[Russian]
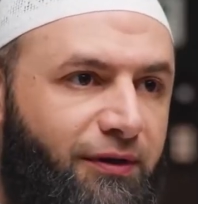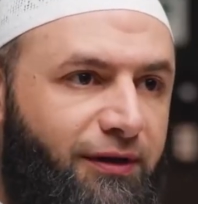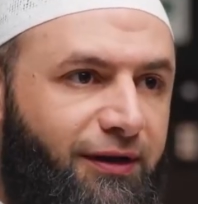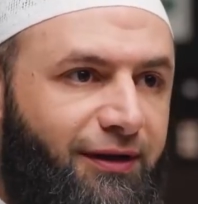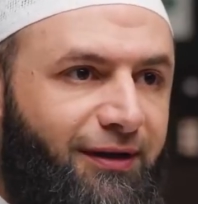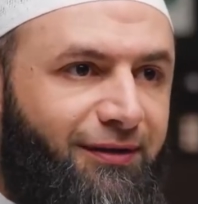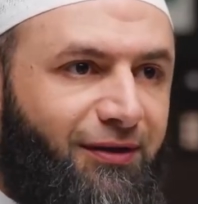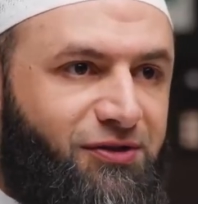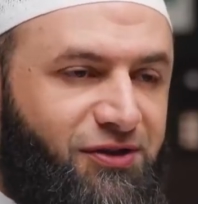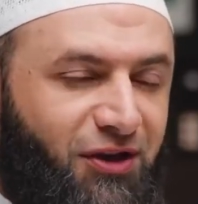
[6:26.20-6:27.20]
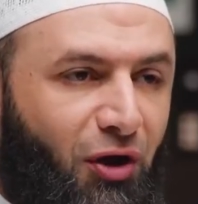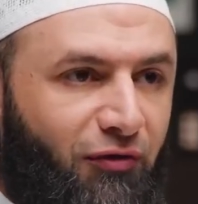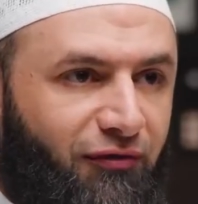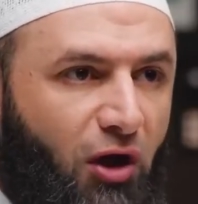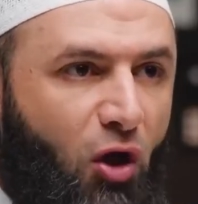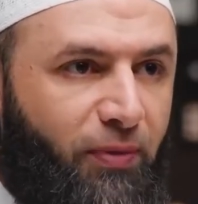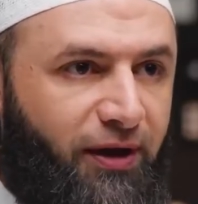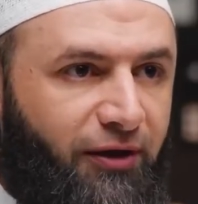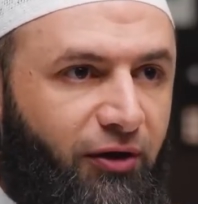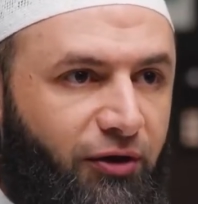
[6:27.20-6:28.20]
Сэм Альтман, директор
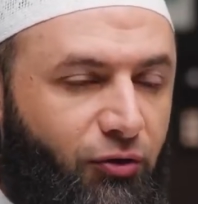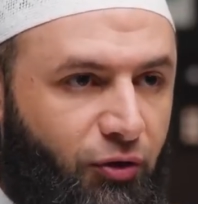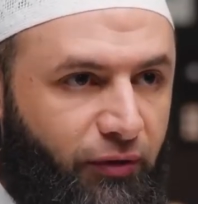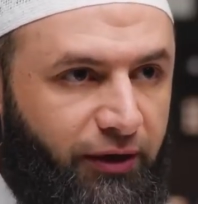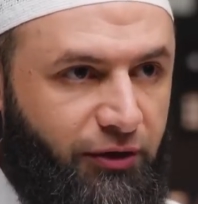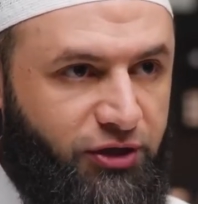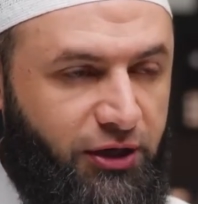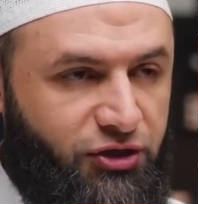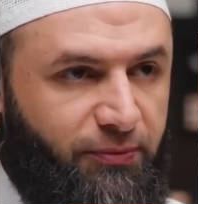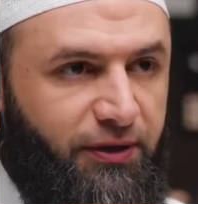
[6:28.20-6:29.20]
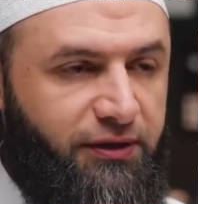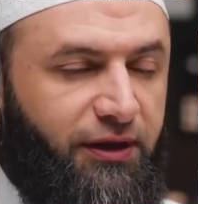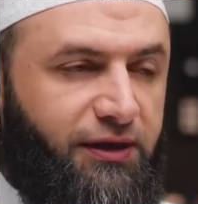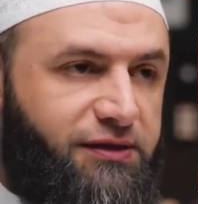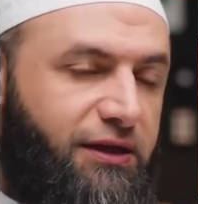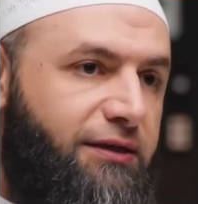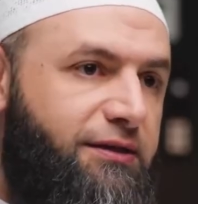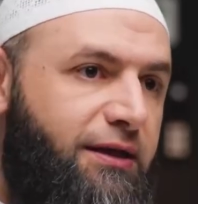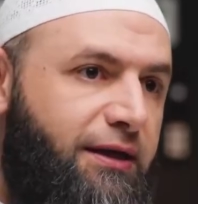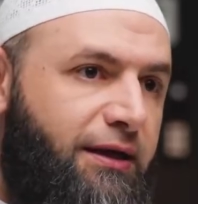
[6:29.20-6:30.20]
компании, создавшей ChatGPT,
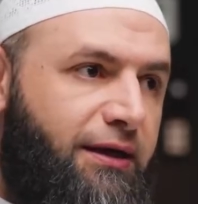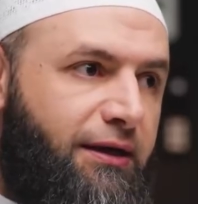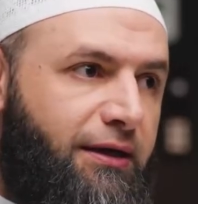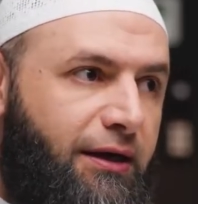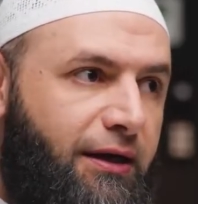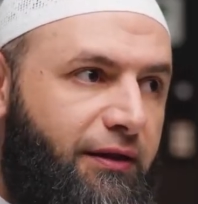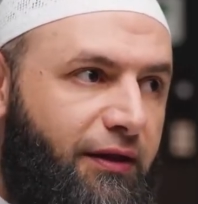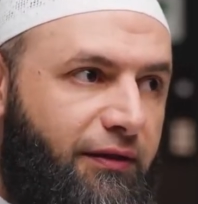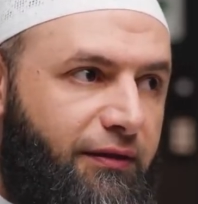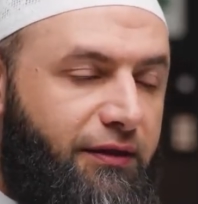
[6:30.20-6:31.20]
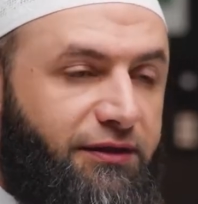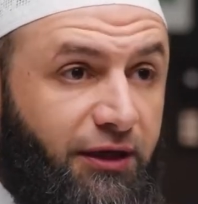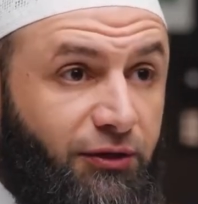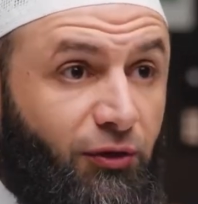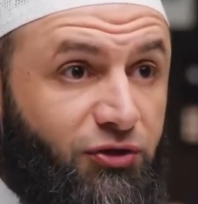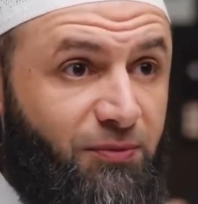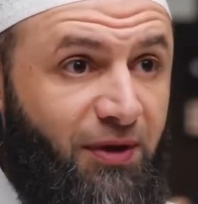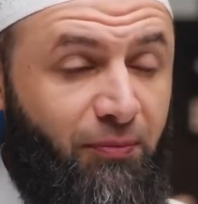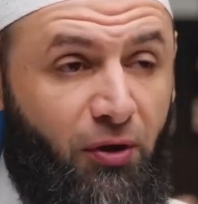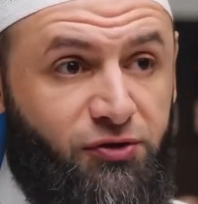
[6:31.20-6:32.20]
сказал, что эта технология может представлять
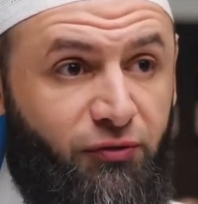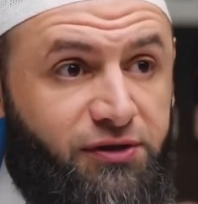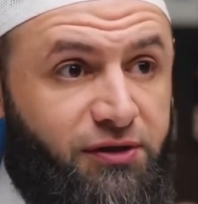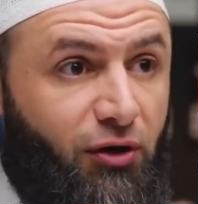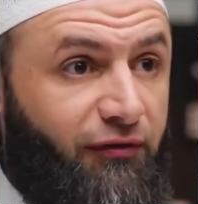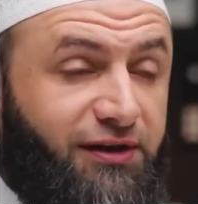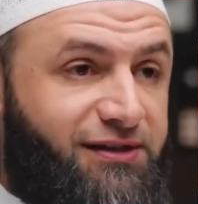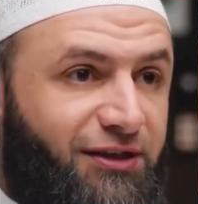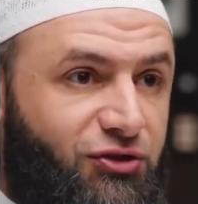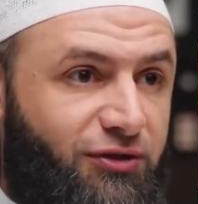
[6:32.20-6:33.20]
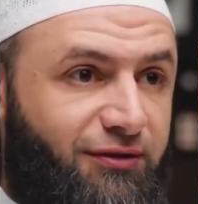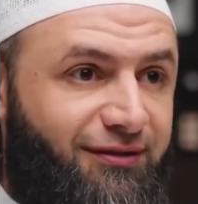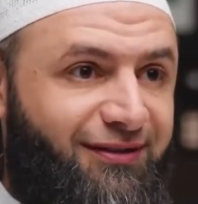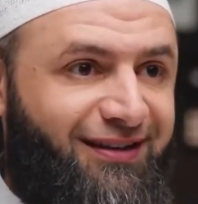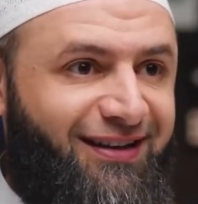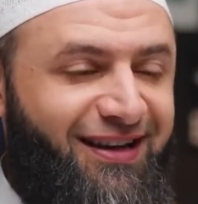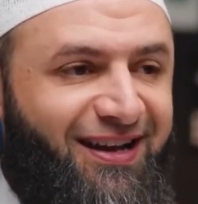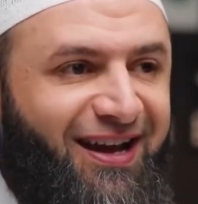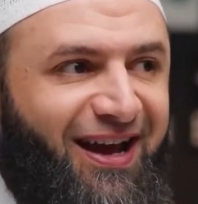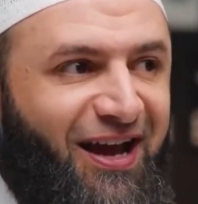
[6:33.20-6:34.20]
угрозу исчезновения человека.
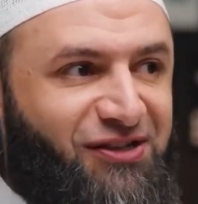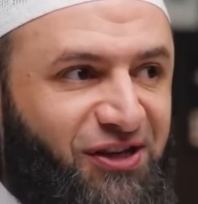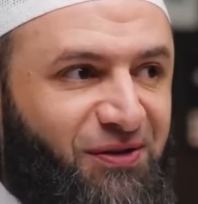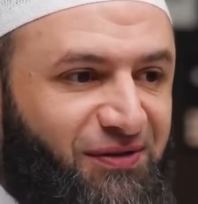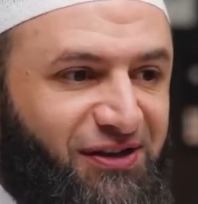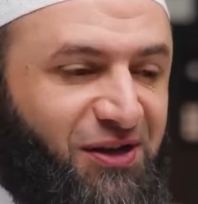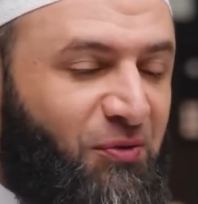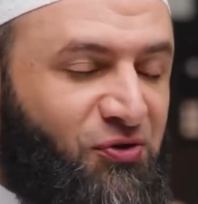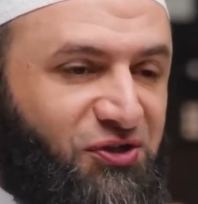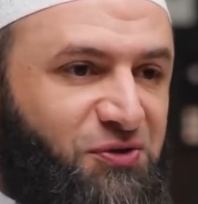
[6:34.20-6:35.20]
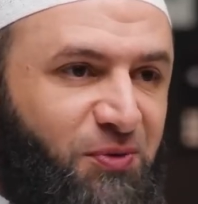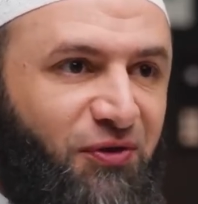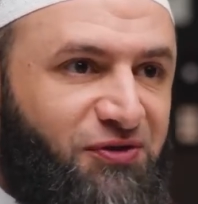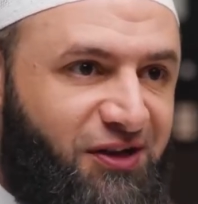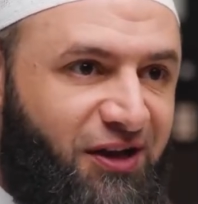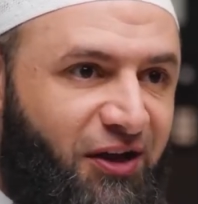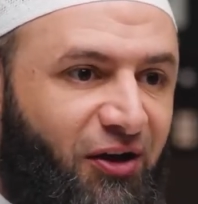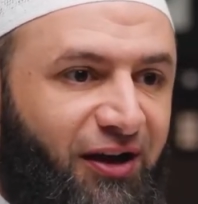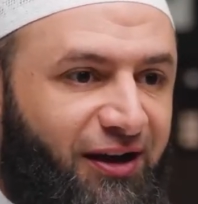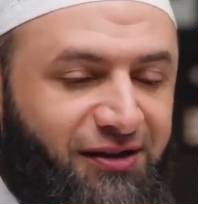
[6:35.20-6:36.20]
Как человек, который знает эти
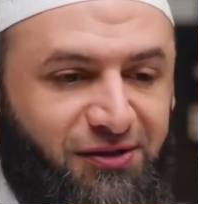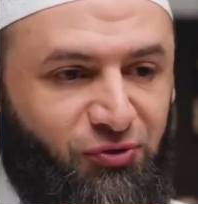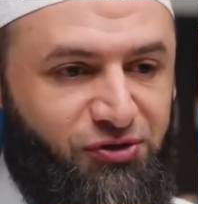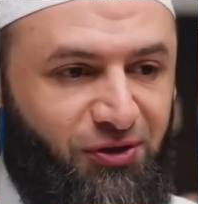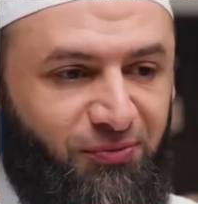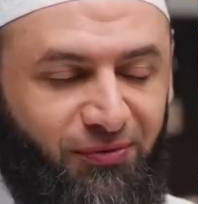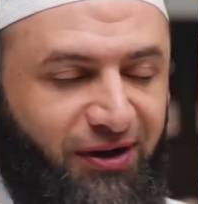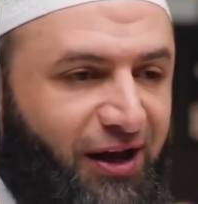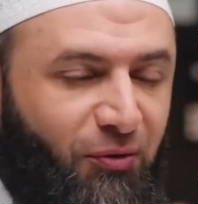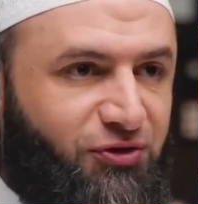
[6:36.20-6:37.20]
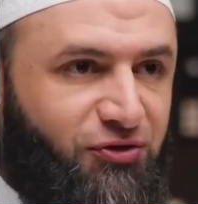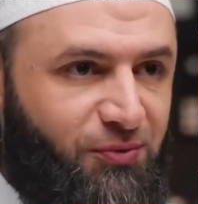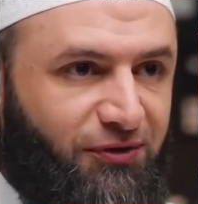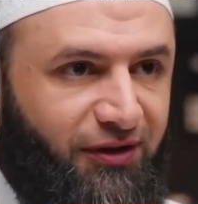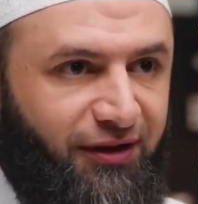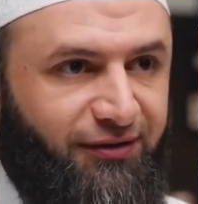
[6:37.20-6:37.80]
технологии, как мусульманин, что вы можете